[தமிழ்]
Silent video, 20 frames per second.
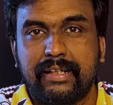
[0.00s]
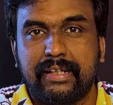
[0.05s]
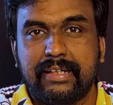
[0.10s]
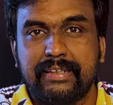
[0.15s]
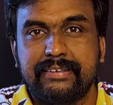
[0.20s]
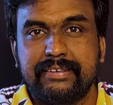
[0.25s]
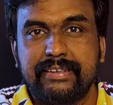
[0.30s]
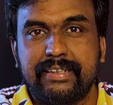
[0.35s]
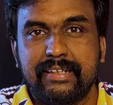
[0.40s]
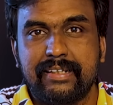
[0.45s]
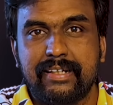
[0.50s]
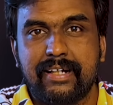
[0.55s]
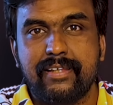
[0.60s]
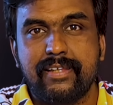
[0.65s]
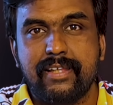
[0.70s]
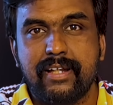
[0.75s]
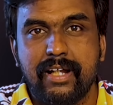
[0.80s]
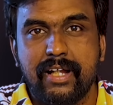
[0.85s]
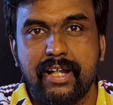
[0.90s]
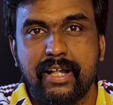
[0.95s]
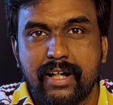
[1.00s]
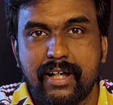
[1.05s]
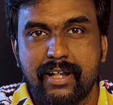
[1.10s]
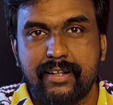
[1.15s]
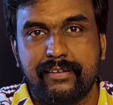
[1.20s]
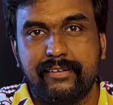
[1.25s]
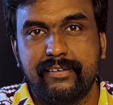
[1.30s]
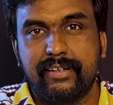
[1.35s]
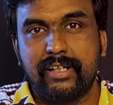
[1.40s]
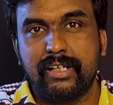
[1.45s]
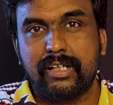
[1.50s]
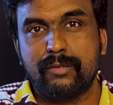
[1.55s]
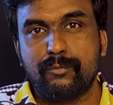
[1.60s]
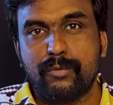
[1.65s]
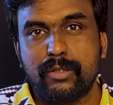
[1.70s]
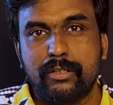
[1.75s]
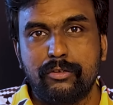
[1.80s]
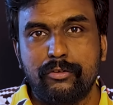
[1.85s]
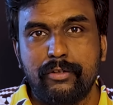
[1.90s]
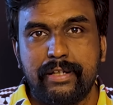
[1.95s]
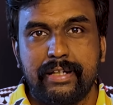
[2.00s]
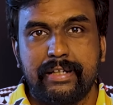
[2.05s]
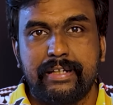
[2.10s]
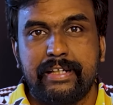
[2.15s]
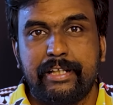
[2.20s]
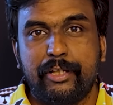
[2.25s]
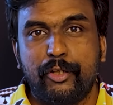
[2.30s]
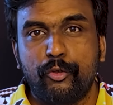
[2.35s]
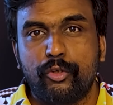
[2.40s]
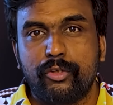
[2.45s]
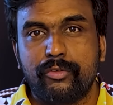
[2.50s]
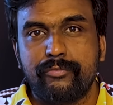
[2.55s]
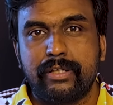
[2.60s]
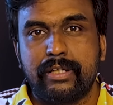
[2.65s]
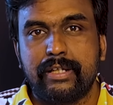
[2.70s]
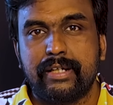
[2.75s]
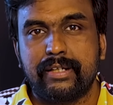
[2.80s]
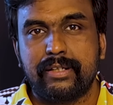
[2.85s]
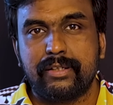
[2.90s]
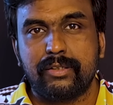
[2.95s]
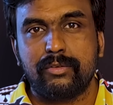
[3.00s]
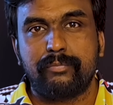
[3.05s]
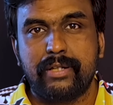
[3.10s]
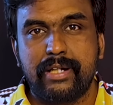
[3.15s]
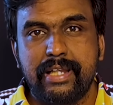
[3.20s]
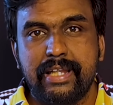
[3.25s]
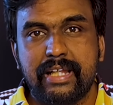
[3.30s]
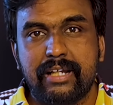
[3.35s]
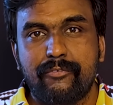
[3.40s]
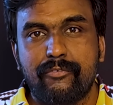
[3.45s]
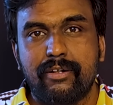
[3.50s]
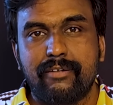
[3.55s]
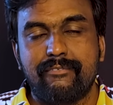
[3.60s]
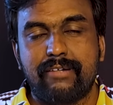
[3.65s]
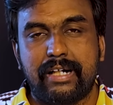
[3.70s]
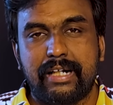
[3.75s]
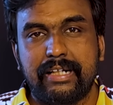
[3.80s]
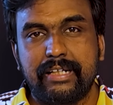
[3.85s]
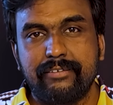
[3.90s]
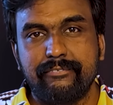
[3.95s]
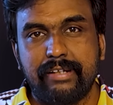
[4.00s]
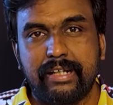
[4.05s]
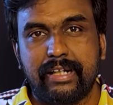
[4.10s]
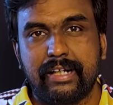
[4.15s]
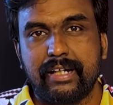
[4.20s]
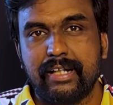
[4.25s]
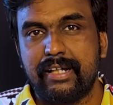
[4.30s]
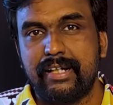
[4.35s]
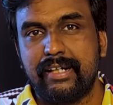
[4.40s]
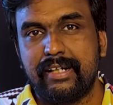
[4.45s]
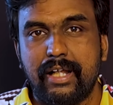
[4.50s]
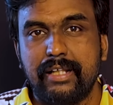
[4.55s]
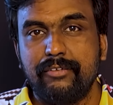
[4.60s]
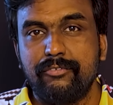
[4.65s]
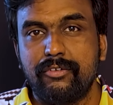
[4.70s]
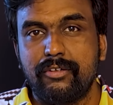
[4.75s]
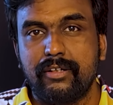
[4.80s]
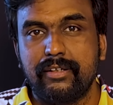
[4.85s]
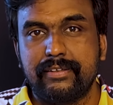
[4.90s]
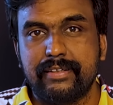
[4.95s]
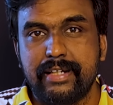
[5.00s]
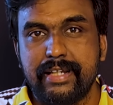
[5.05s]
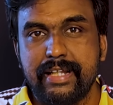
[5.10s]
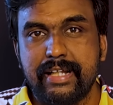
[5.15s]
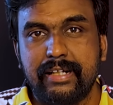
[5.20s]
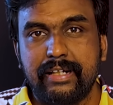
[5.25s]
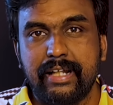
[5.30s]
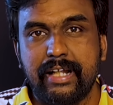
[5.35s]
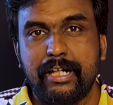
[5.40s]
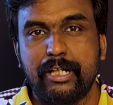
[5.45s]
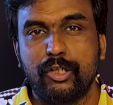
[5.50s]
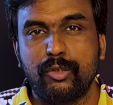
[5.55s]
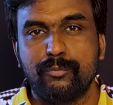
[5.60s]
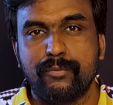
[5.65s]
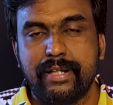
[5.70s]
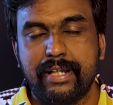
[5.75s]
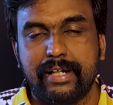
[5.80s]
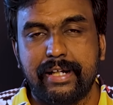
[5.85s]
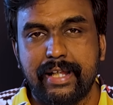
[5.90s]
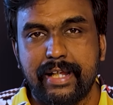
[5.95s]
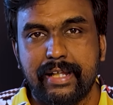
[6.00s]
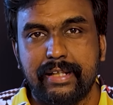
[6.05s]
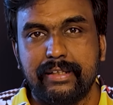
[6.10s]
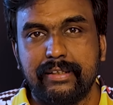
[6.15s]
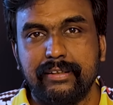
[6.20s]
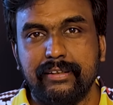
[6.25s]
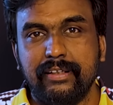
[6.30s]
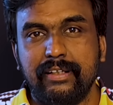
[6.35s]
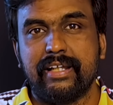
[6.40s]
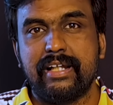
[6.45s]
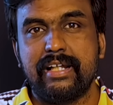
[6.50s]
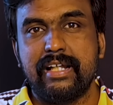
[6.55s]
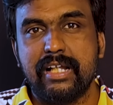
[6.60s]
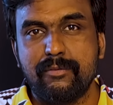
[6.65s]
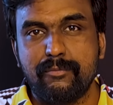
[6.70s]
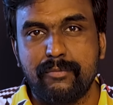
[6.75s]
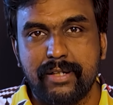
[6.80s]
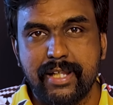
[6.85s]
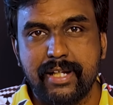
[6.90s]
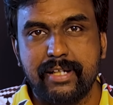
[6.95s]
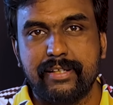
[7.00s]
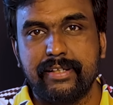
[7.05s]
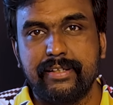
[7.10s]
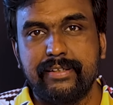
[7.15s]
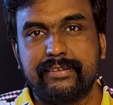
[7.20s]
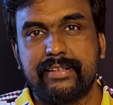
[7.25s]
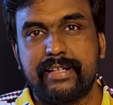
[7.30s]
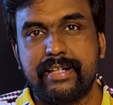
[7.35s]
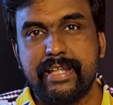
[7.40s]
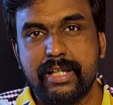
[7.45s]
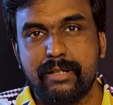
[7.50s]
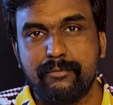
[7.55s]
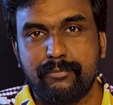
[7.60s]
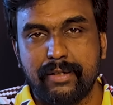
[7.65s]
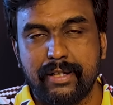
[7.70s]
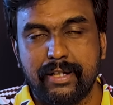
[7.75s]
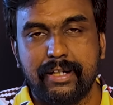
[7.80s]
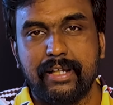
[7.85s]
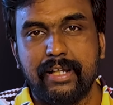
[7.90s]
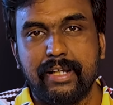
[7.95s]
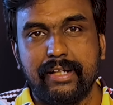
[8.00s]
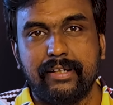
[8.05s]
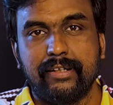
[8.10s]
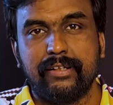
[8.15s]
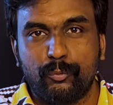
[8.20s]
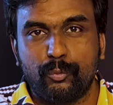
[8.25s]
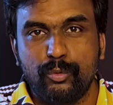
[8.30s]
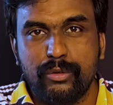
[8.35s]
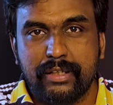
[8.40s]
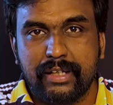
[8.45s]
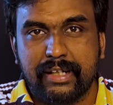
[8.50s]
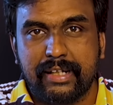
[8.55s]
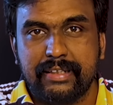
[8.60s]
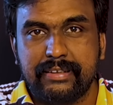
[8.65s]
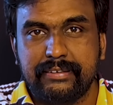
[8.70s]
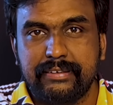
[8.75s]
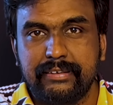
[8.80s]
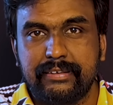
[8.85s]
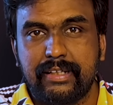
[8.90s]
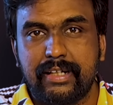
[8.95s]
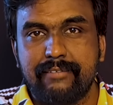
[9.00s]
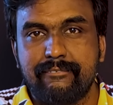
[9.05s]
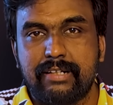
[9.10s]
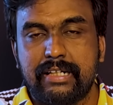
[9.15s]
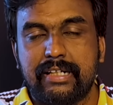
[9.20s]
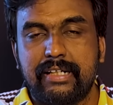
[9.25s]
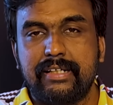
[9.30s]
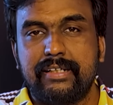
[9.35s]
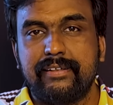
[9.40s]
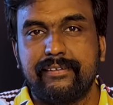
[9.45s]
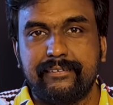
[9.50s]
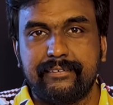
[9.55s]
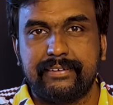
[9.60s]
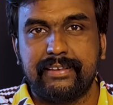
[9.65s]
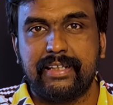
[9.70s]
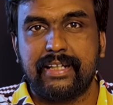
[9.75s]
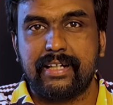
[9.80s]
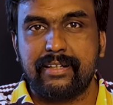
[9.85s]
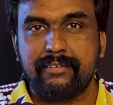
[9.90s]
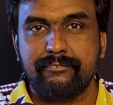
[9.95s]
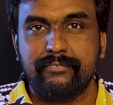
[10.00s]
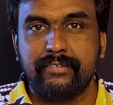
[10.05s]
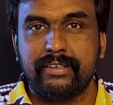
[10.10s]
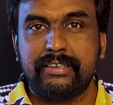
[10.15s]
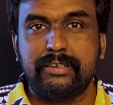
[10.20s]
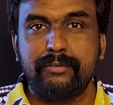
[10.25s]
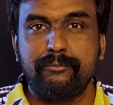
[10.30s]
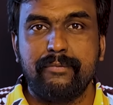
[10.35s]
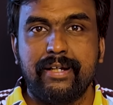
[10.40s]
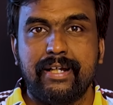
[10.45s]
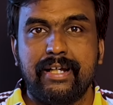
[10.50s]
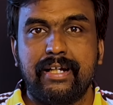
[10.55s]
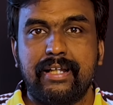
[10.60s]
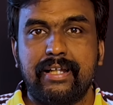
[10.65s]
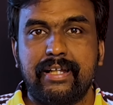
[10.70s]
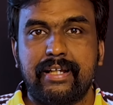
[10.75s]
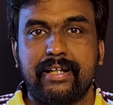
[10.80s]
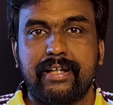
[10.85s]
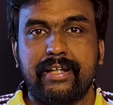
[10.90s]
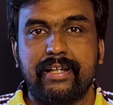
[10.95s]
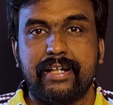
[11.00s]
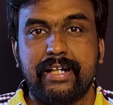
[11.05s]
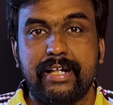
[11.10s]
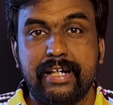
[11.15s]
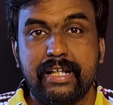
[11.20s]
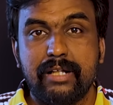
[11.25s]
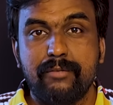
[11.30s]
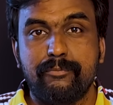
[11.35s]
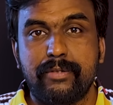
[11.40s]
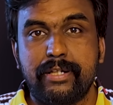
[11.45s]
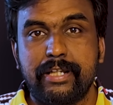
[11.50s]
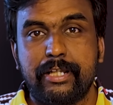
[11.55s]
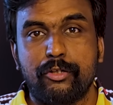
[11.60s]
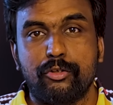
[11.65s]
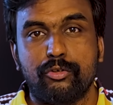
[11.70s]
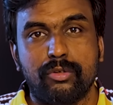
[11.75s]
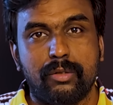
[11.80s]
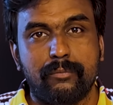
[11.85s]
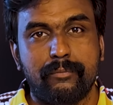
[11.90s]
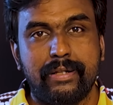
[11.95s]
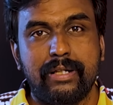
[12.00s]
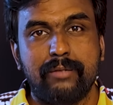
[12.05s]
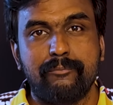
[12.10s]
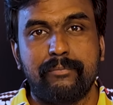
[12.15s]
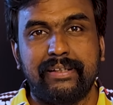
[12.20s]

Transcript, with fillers: இந்த கட்சிகள் நடத்துகிற அரசுகளுக்கு மட்டும் நீங்கள் நிதியுதவியை பெரிய அளவில் வழங்குவீங்கன்னா அது ஒரு சரியான அணுகுமுறை கிடையாது எல்லா மாநிலத்தையும் சரியாக பாருங்கள் உங்கள் கட்சி தலைவர்கள் சிலர் வெஸ்ட் பெங்காலை இரண்டாக பிரிக்கணும் அப்படின்னு